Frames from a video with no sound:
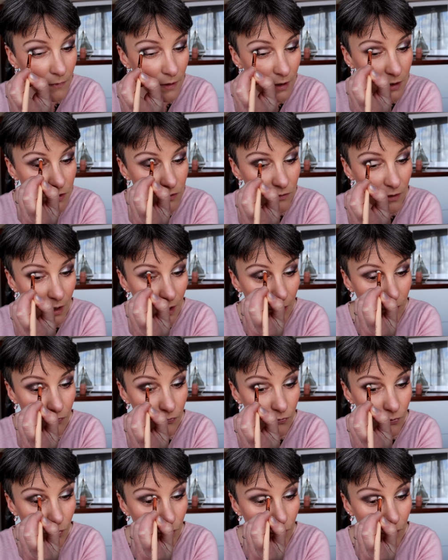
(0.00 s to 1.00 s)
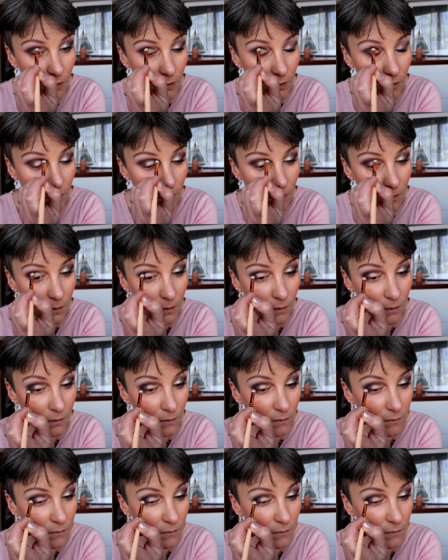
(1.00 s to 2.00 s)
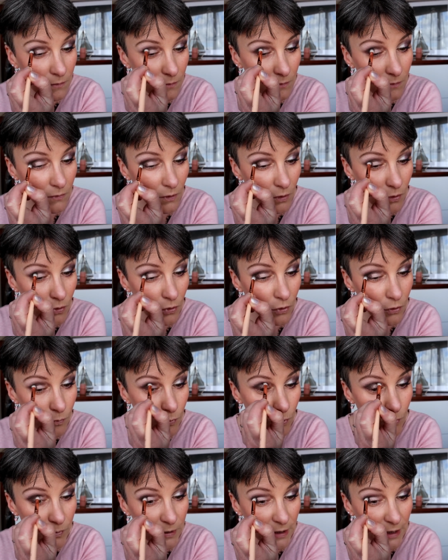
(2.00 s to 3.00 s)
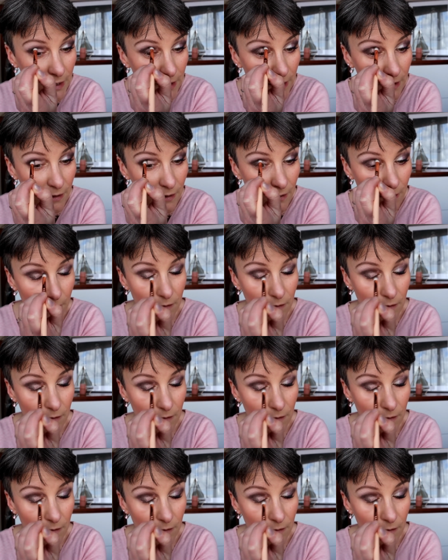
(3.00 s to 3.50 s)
Et je viens la fondre dans le creux de paupière.